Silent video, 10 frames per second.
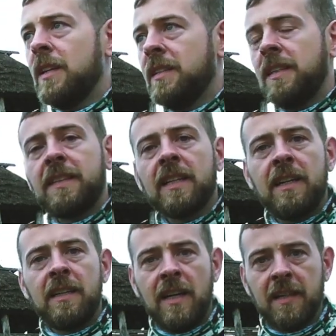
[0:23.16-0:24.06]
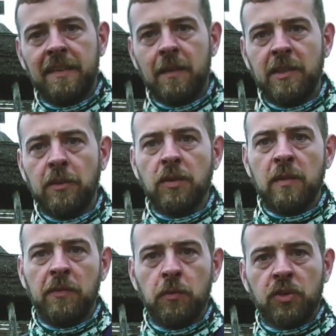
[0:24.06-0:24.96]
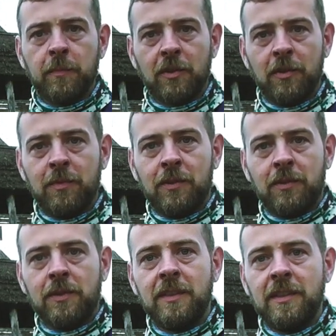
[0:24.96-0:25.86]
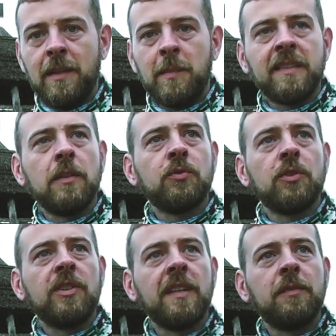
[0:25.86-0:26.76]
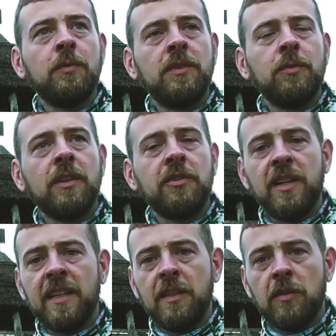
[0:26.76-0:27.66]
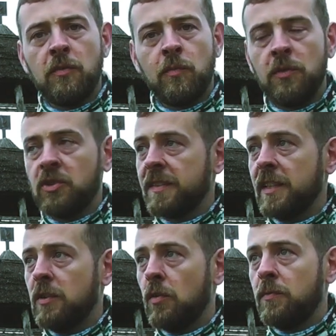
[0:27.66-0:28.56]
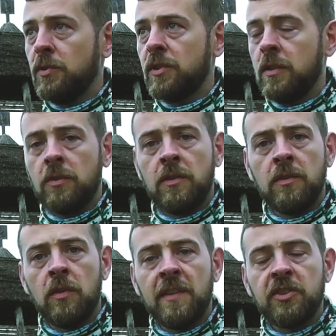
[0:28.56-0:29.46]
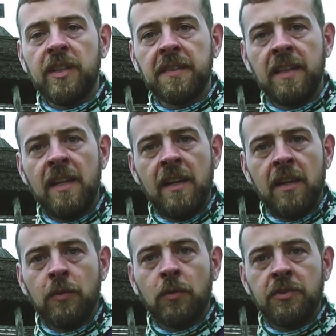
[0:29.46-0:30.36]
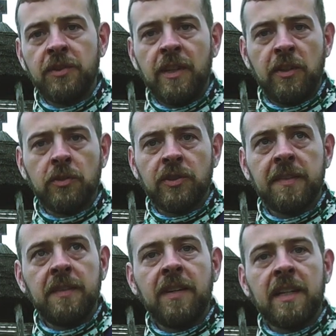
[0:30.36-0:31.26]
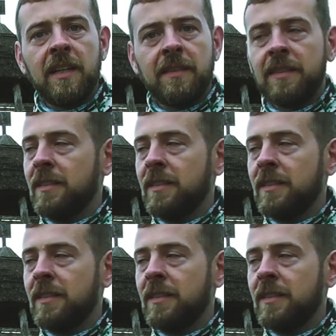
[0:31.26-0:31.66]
Jest taka akcja, będę tutaj mówił szybko, bo nie ma za dużo czasu i tu nie chodzi ani o mój czas, ani o, o Wasz czas. Tu chodzi o czas Iwara.